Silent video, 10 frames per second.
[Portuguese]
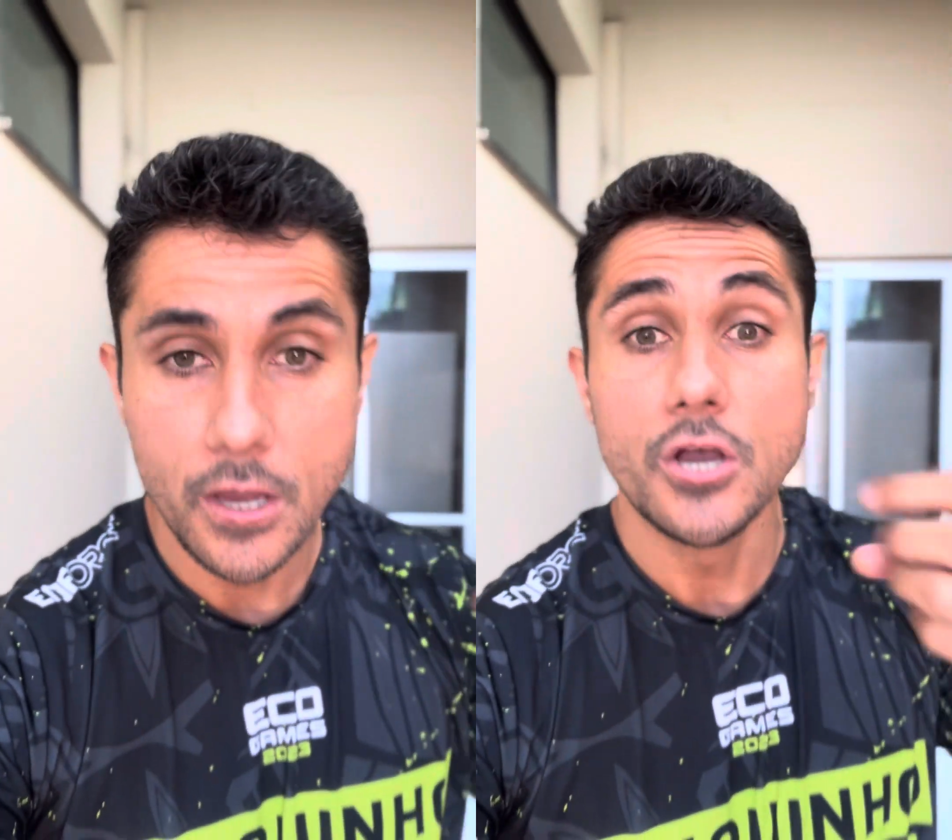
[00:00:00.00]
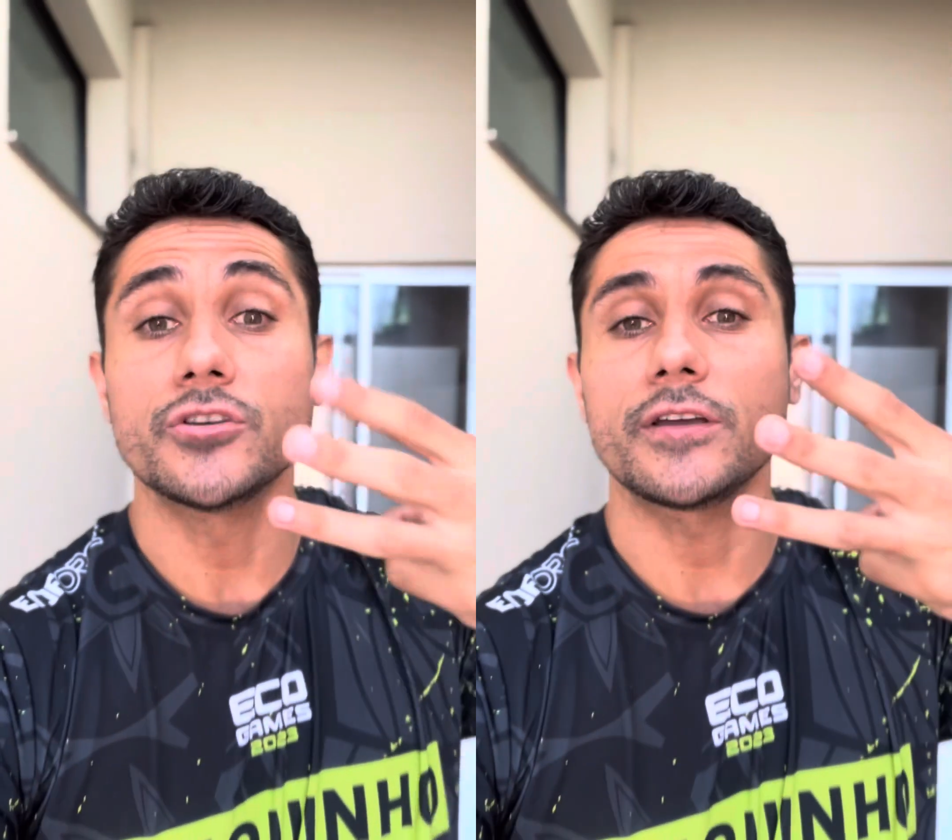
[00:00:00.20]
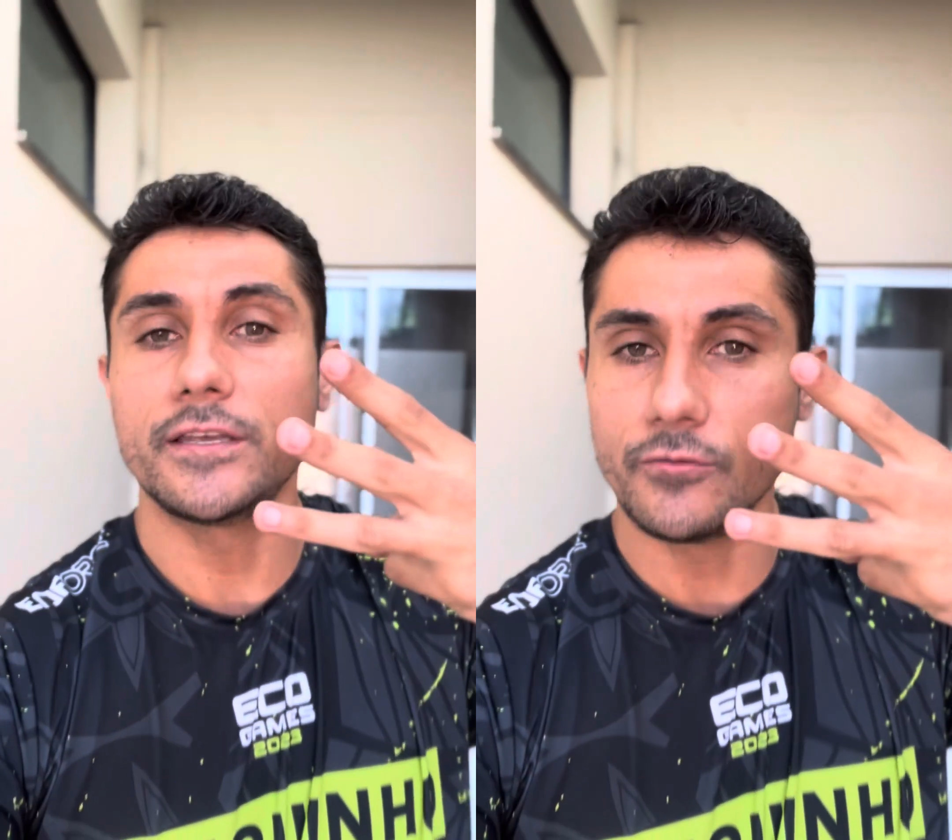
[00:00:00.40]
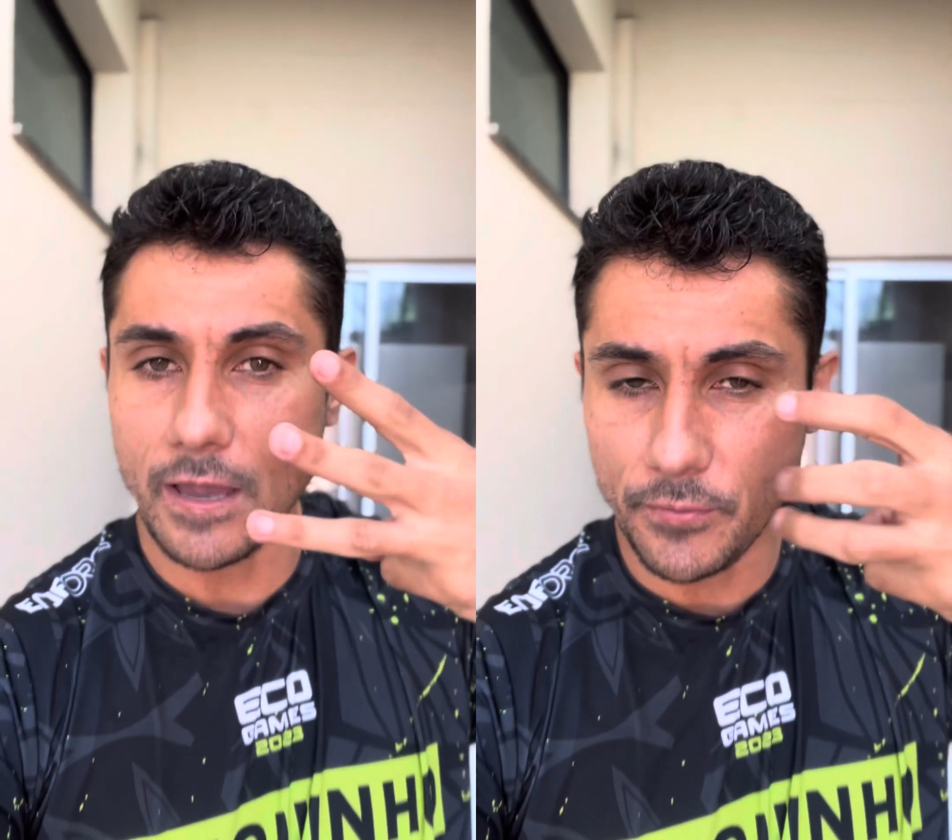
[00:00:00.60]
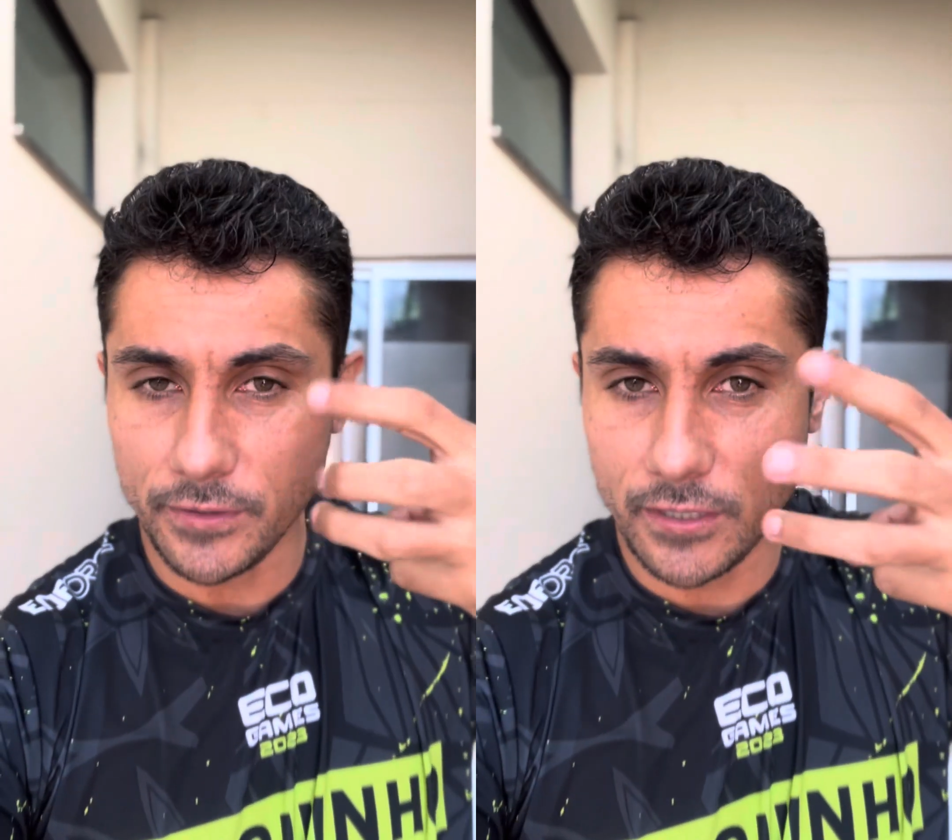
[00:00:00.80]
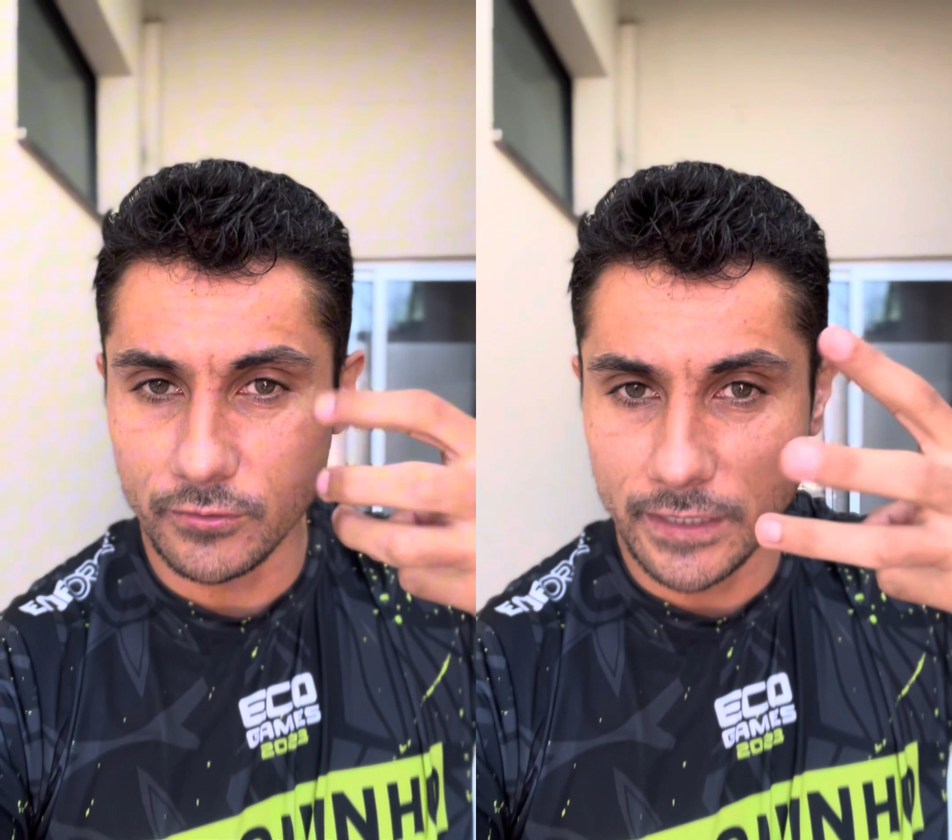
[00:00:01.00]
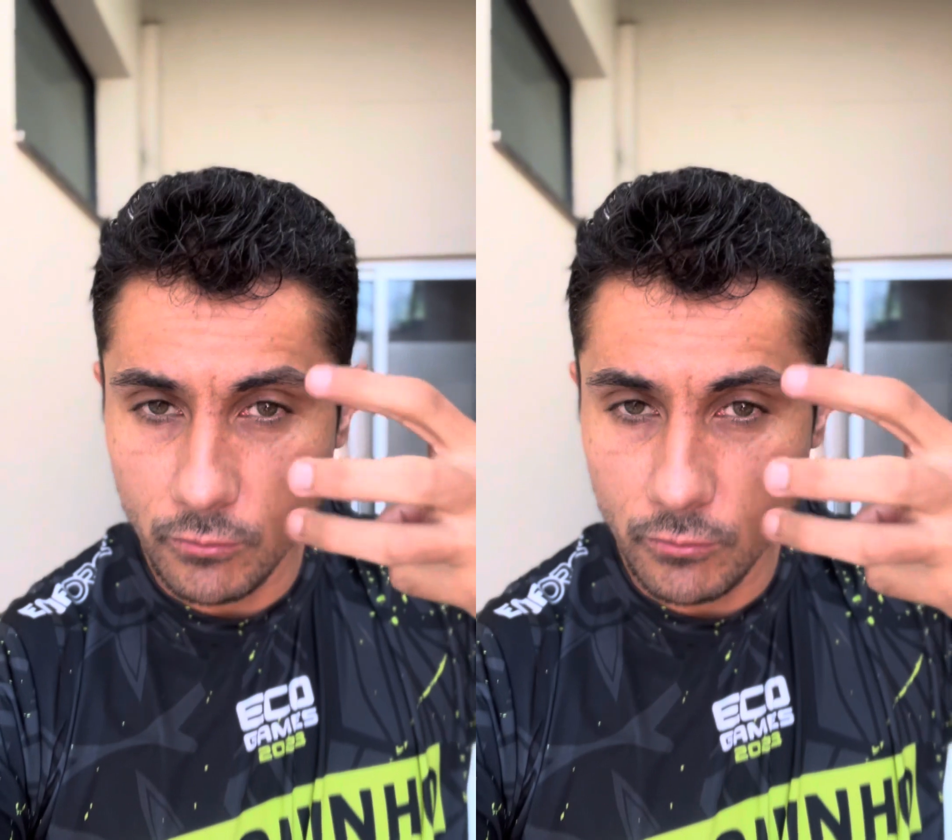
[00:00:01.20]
Só que não é porque eu não,